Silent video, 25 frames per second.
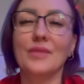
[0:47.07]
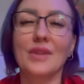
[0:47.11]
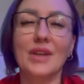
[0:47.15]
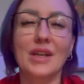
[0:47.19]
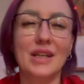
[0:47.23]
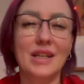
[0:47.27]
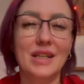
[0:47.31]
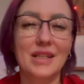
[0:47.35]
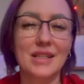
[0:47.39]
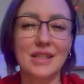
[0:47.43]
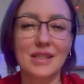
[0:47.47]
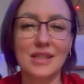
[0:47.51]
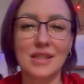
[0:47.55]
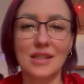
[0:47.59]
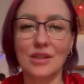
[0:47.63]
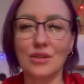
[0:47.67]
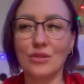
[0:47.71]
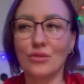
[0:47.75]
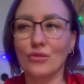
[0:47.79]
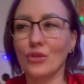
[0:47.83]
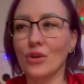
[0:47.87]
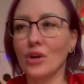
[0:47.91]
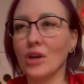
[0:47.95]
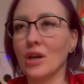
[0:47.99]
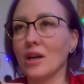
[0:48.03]

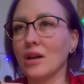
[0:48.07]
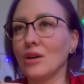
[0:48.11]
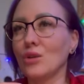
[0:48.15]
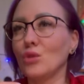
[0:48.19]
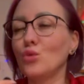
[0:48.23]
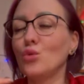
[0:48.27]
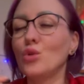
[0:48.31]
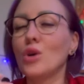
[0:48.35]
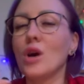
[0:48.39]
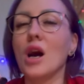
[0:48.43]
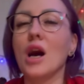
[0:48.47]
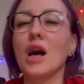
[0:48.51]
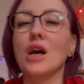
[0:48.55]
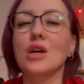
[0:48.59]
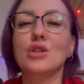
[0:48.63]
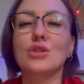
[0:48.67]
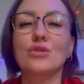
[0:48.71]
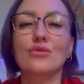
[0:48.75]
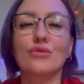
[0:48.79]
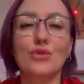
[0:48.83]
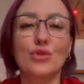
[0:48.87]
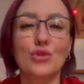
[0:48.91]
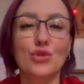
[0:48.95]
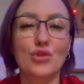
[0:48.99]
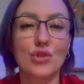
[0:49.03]
красивая,
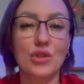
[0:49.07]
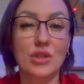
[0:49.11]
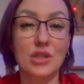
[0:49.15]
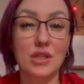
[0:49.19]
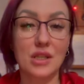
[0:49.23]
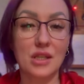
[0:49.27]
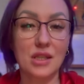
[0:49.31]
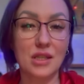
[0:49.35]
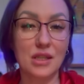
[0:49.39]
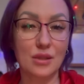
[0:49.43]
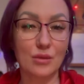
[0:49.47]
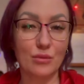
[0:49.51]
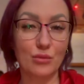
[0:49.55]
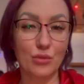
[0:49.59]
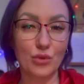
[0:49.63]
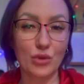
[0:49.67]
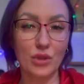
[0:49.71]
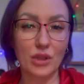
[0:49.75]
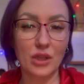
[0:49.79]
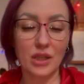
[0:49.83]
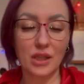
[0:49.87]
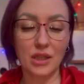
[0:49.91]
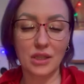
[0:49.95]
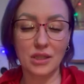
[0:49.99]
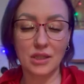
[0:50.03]
ухаживающая за собой
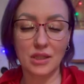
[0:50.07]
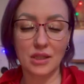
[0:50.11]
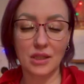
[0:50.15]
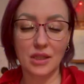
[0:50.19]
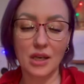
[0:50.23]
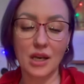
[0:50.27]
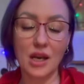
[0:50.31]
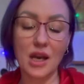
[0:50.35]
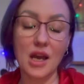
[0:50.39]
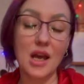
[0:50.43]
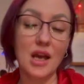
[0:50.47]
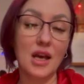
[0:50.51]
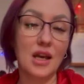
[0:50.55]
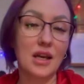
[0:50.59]
леди, да,